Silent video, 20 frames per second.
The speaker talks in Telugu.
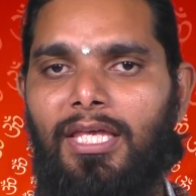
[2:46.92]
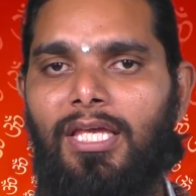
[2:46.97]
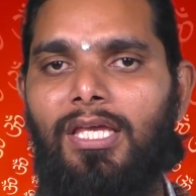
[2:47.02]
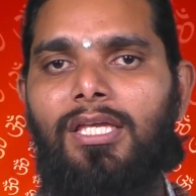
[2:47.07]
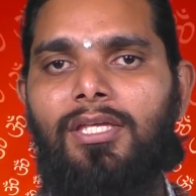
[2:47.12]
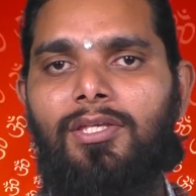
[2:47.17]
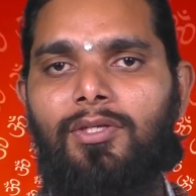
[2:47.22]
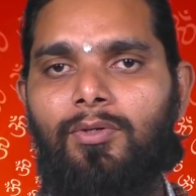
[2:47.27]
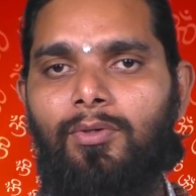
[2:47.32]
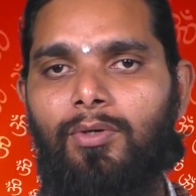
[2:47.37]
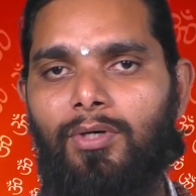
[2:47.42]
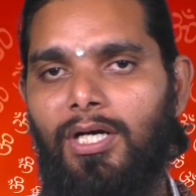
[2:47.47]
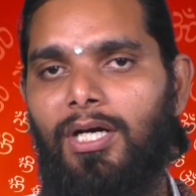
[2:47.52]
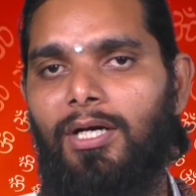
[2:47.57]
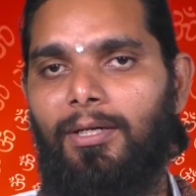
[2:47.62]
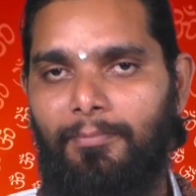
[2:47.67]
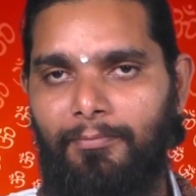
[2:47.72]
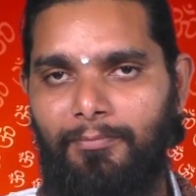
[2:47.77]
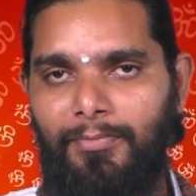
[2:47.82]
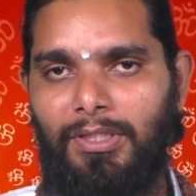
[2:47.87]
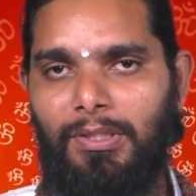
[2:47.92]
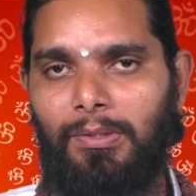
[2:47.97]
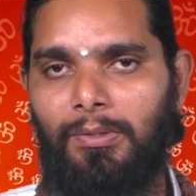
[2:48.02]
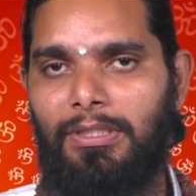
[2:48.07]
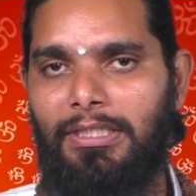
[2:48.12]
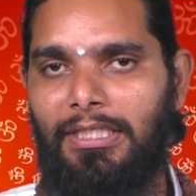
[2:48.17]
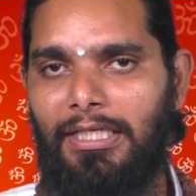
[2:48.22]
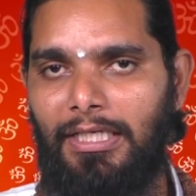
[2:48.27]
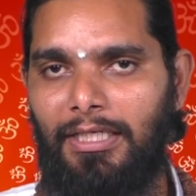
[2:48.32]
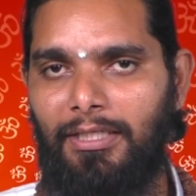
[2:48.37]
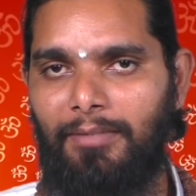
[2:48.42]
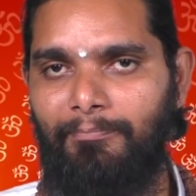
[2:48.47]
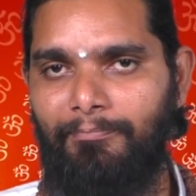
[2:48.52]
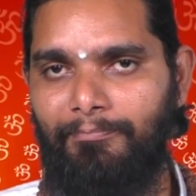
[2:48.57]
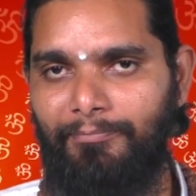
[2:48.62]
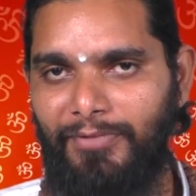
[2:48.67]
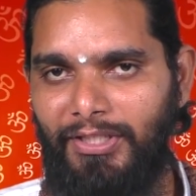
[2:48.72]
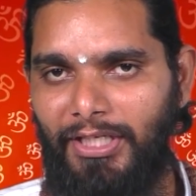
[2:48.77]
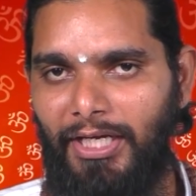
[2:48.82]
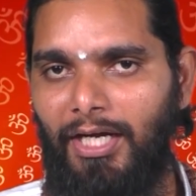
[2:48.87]
ఏ యోగా మీరు ఏ
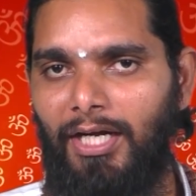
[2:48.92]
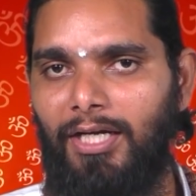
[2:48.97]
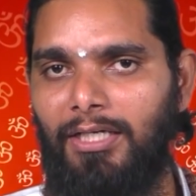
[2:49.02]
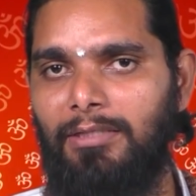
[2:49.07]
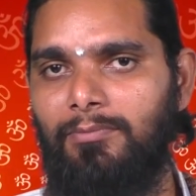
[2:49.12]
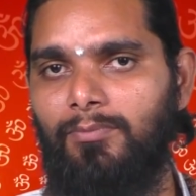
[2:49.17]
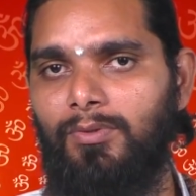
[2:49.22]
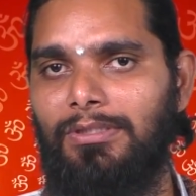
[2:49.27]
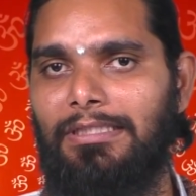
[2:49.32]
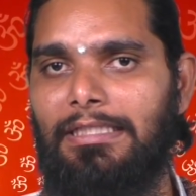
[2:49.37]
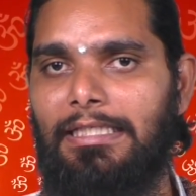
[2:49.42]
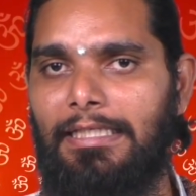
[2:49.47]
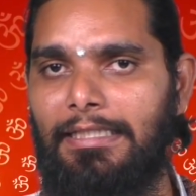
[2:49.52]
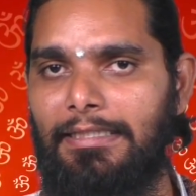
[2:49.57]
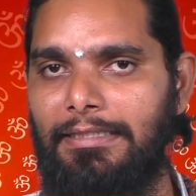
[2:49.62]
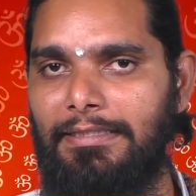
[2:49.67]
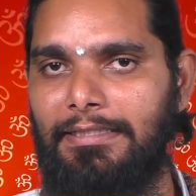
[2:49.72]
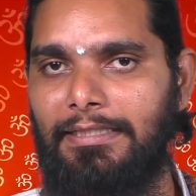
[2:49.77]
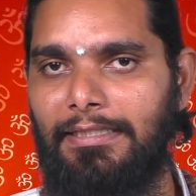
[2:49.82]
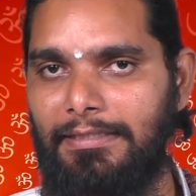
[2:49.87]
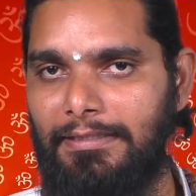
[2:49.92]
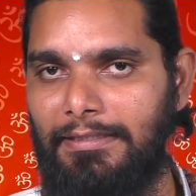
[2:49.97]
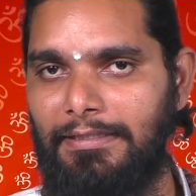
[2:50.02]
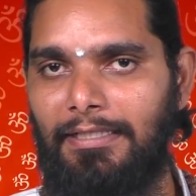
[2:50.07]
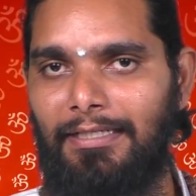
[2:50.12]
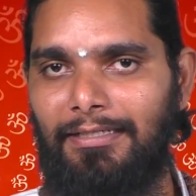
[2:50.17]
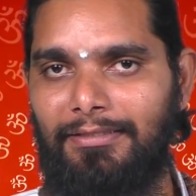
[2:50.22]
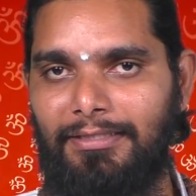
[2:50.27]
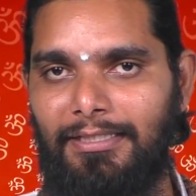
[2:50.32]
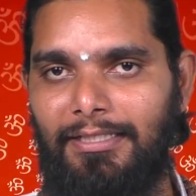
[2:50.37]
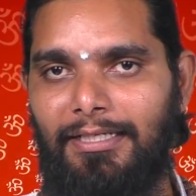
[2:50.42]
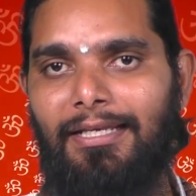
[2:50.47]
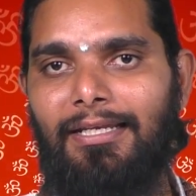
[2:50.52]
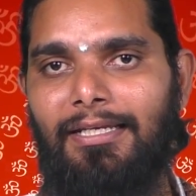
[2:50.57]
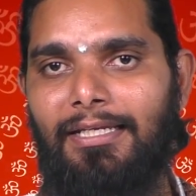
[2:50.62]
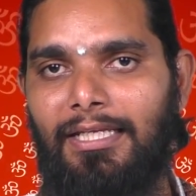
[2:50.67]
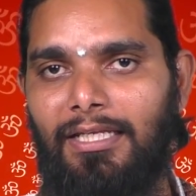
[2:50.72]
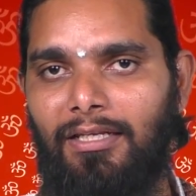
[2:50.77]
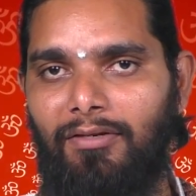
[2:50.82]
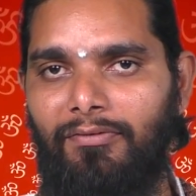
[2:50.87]
ధ్యానము ఏది చేసినా సరే
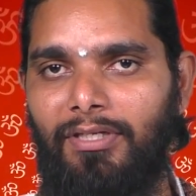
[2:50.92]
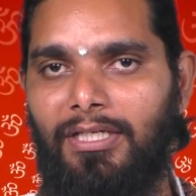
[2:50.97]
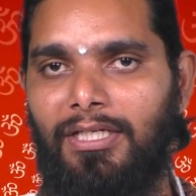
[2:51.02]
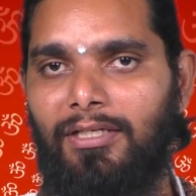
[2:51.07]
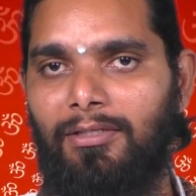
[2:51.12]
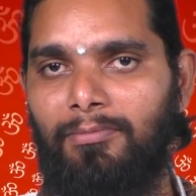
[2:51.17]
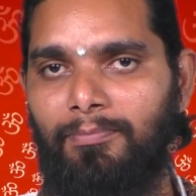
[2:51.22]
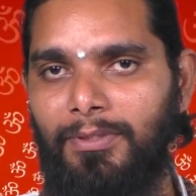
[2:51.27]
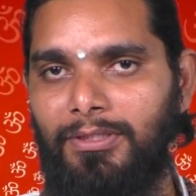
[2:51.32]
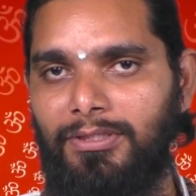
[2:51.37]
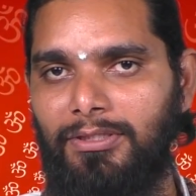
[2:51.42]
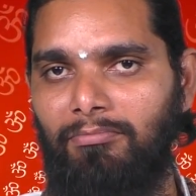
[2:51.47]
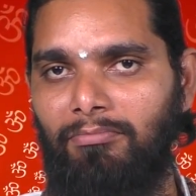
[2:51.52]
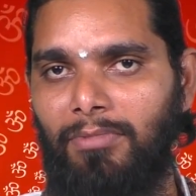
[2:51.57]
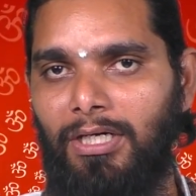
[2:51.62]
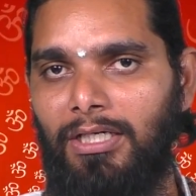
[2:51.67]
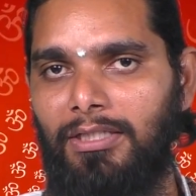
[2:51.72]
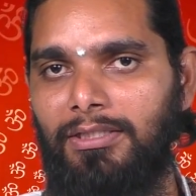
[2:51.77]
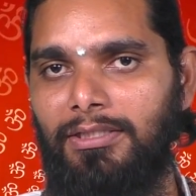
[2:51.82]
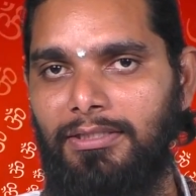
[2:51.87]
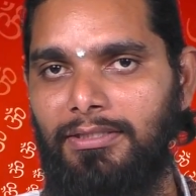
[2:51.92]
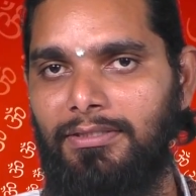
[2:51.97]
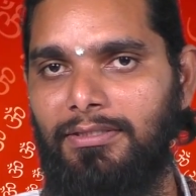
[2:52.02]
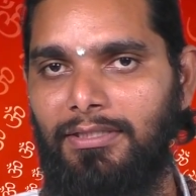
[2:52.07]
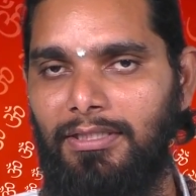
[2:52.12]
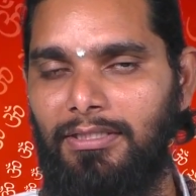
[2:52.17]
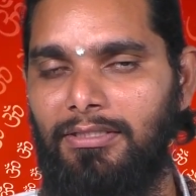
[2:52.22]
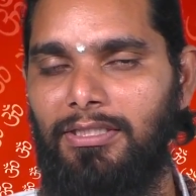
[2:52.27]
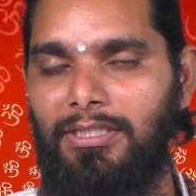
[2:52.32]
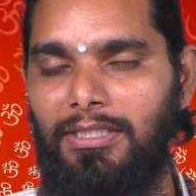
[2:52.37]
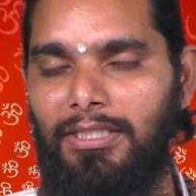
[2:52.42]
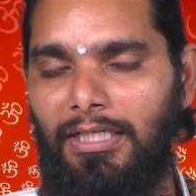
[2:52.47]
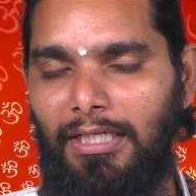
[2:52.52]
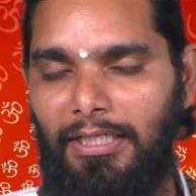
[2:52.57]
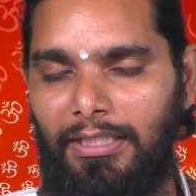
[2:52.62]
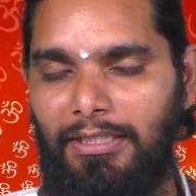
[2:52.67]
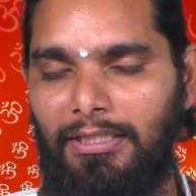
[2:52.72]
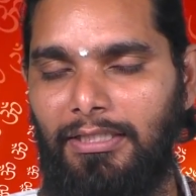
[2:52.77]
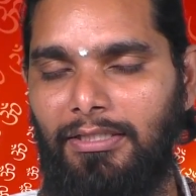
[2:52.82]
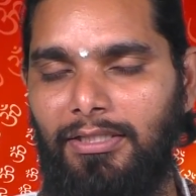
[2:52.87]
నిర్వికల్ప సమాధి స్థితి
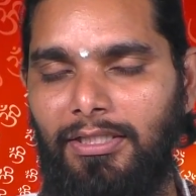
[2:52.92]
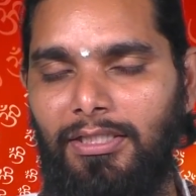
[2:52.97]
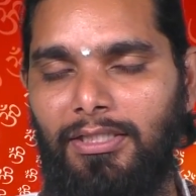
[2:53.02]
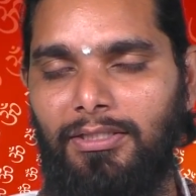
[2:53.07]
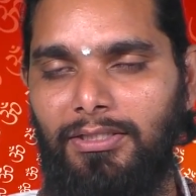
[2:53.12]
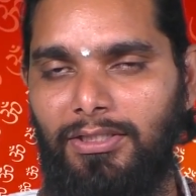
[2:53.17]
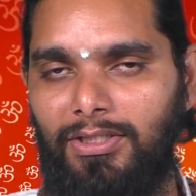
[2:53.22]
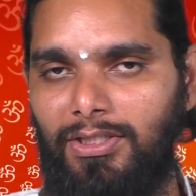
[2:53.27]
అనేది